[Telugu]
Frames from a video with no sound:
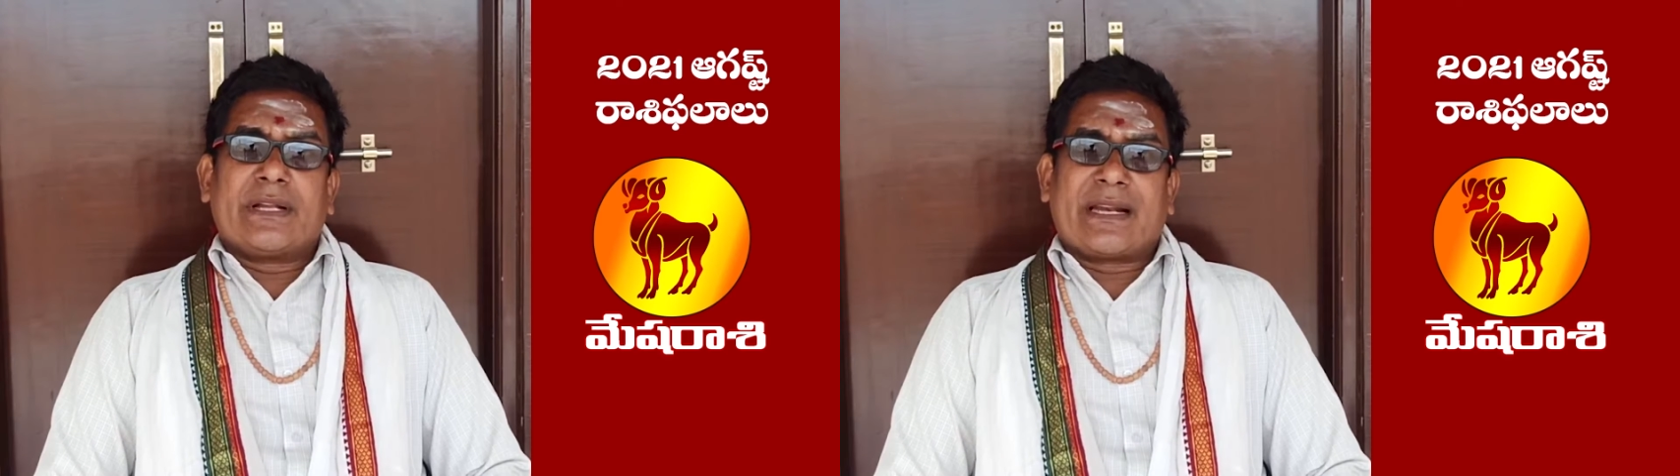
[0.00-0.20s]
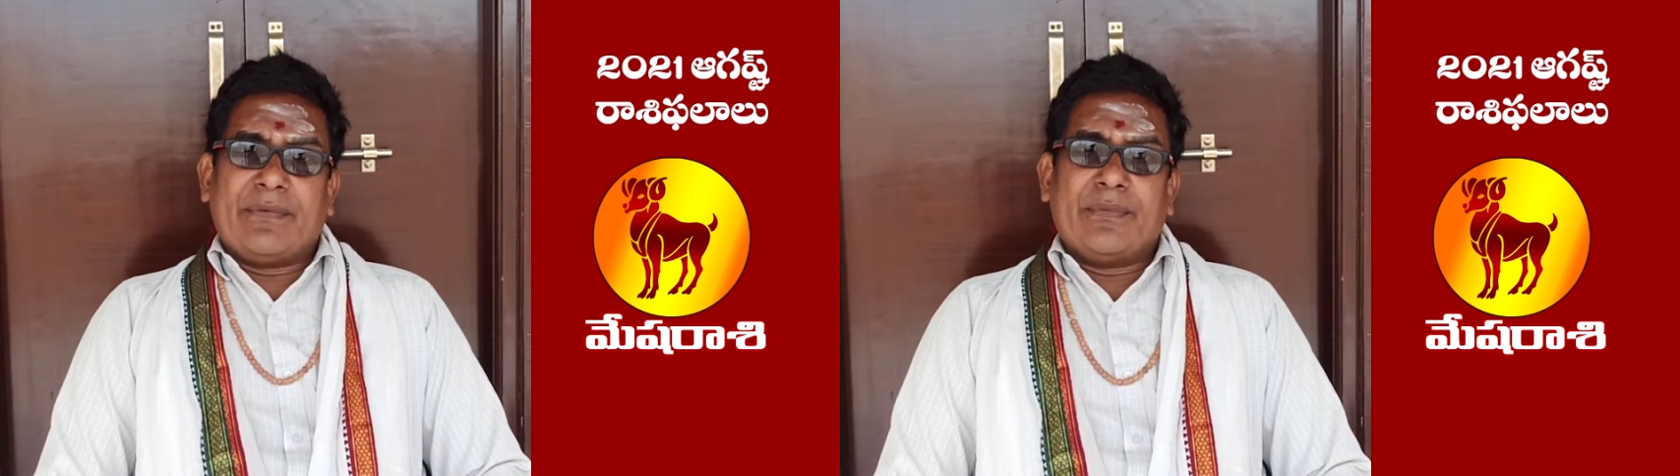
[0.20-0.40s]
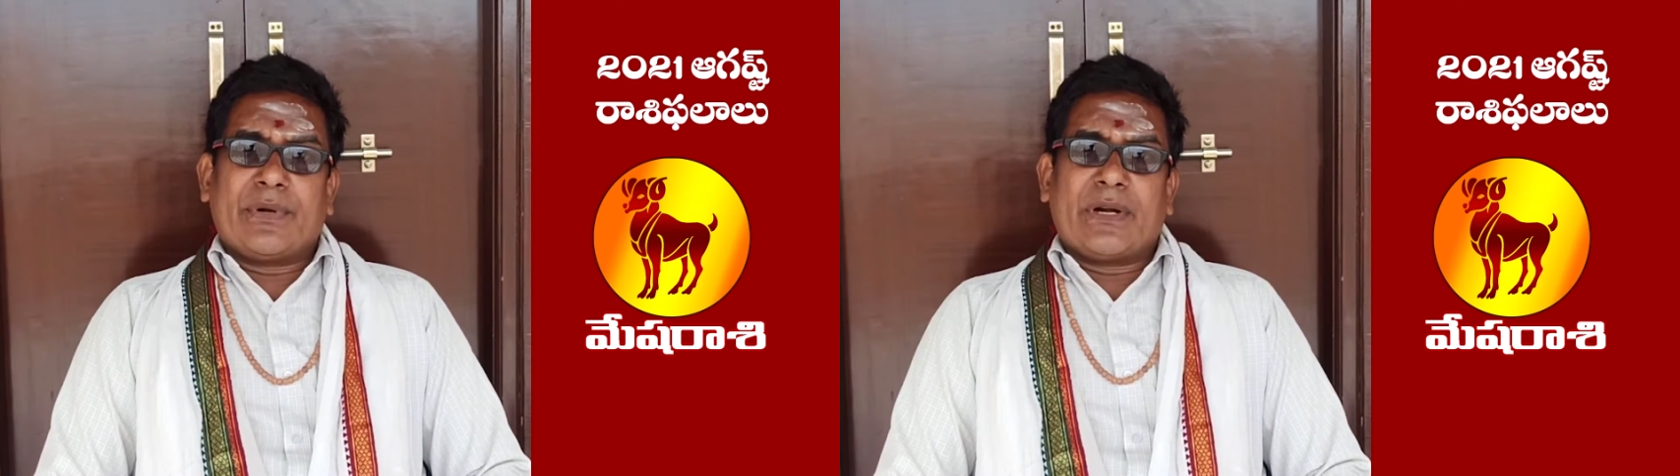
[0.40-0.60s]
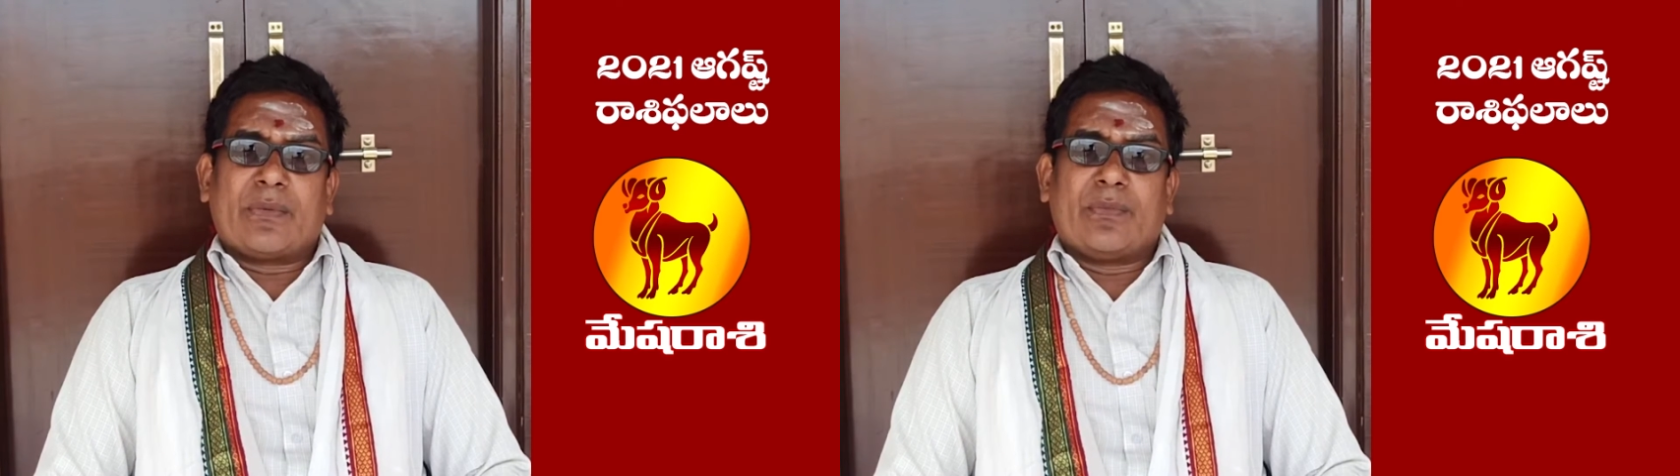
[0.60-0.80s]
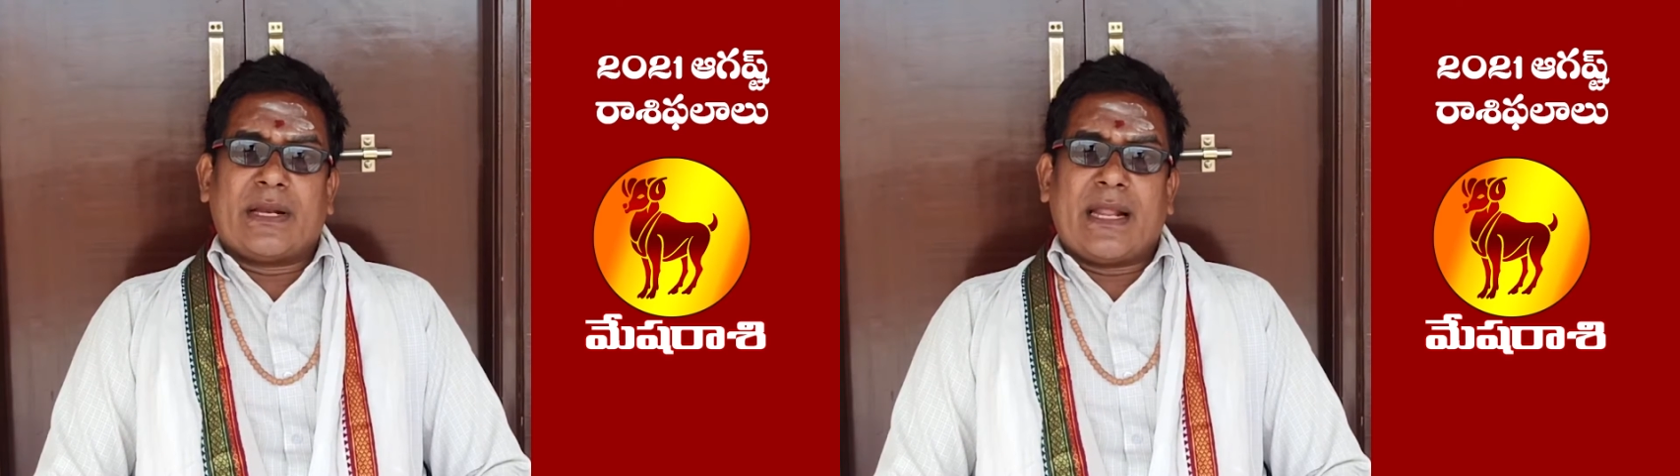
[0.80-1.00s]
రవి
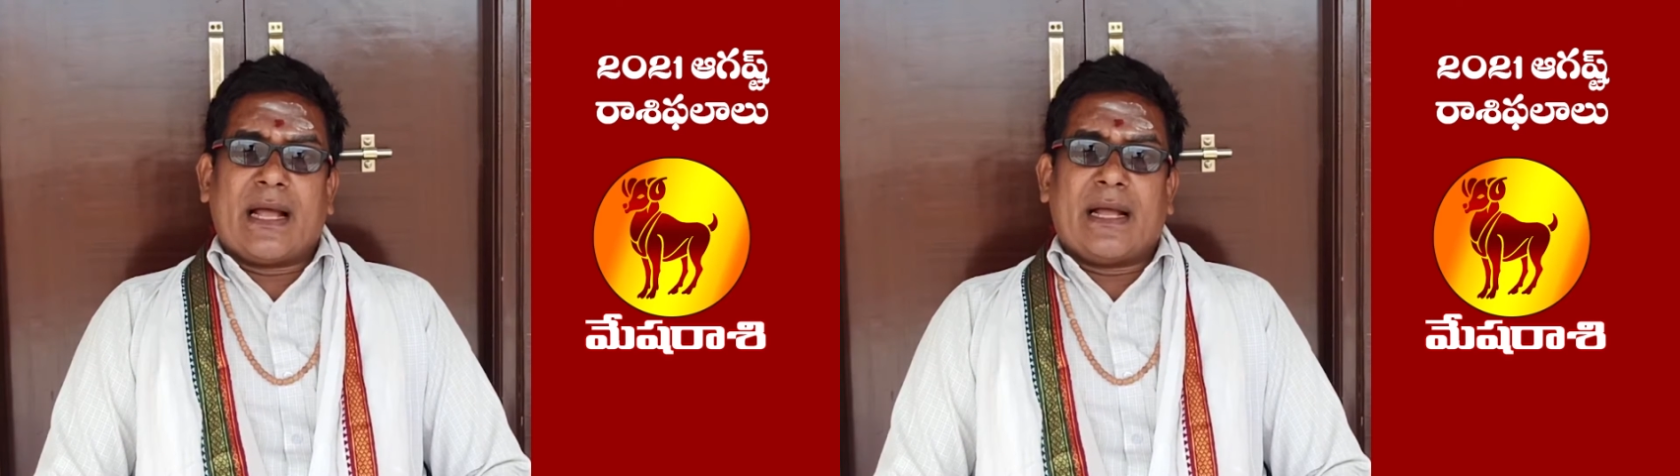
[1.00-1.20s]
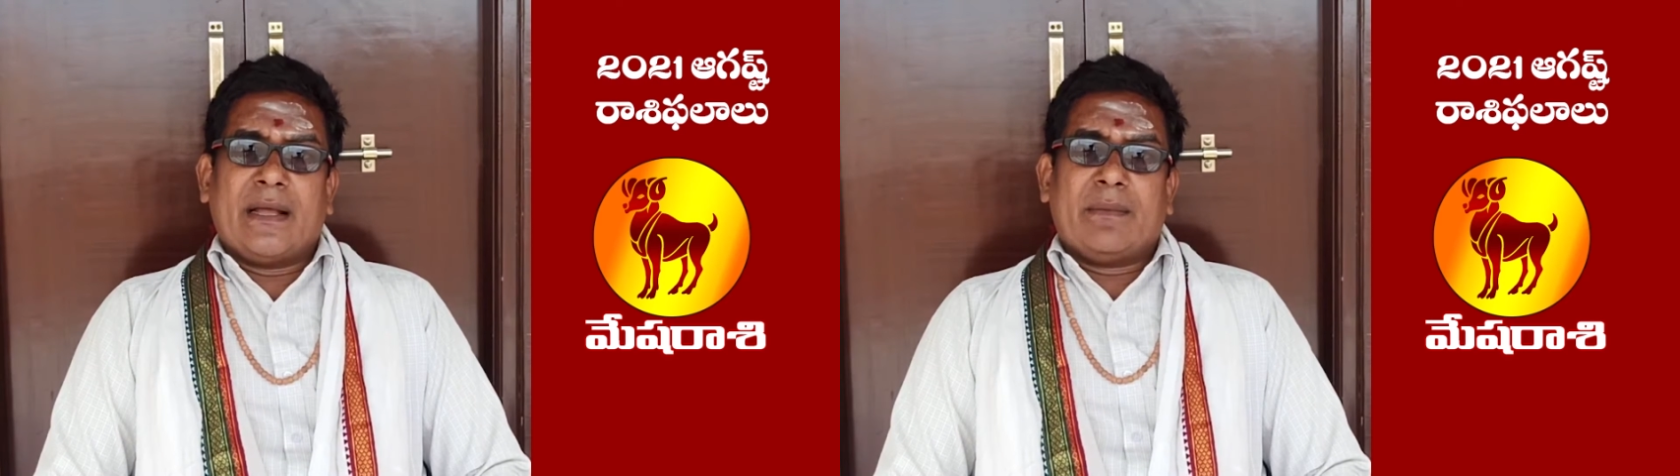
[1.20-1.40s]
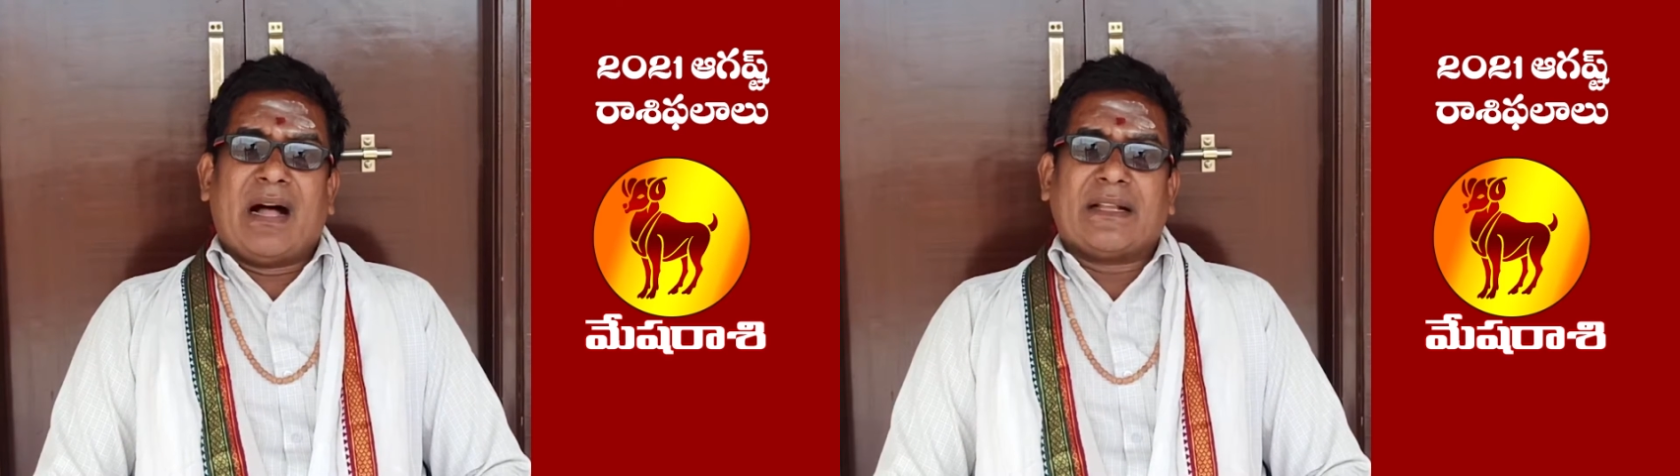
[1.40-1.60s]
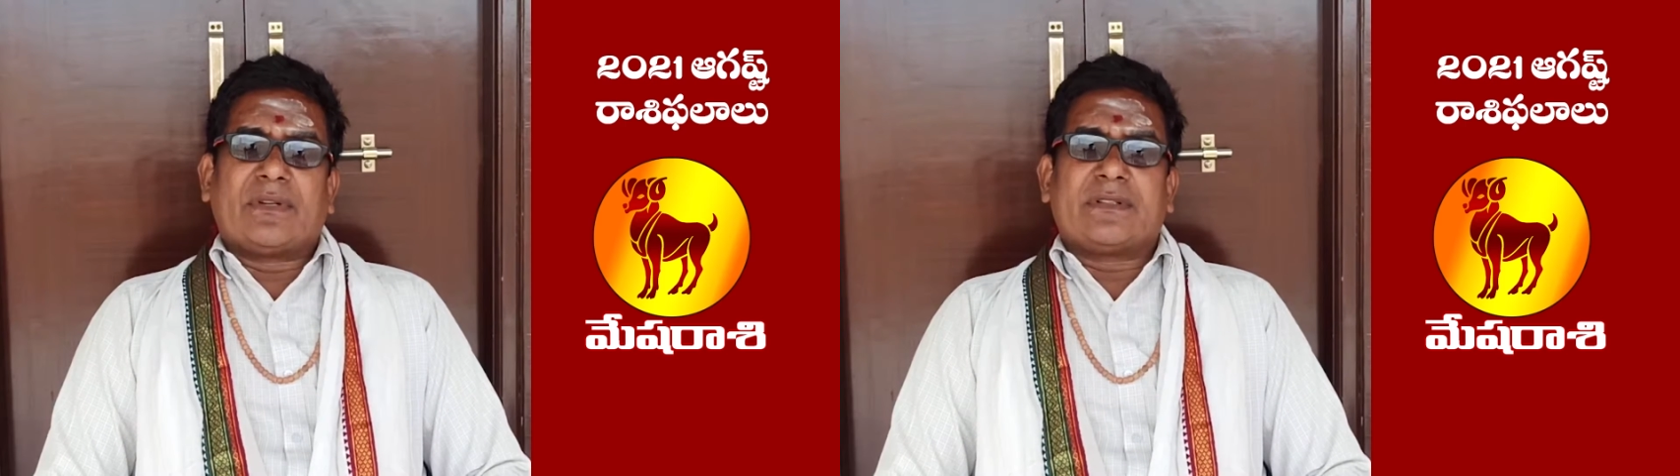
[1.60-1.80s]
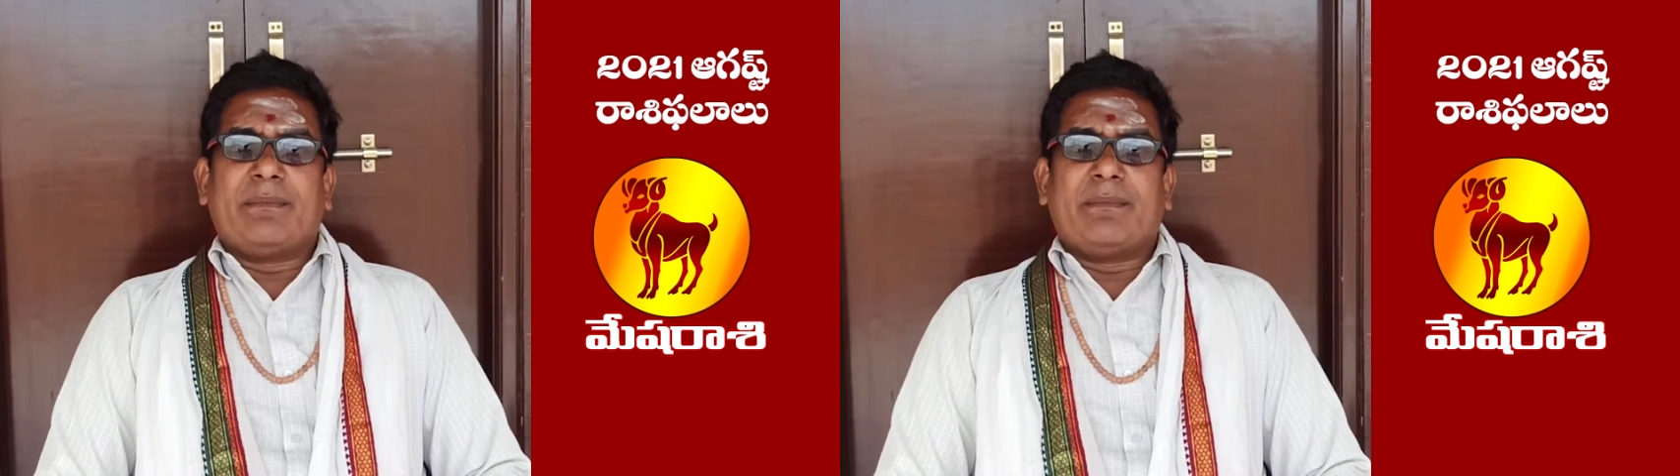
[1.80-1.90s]
ఉండడం వలన మాతృ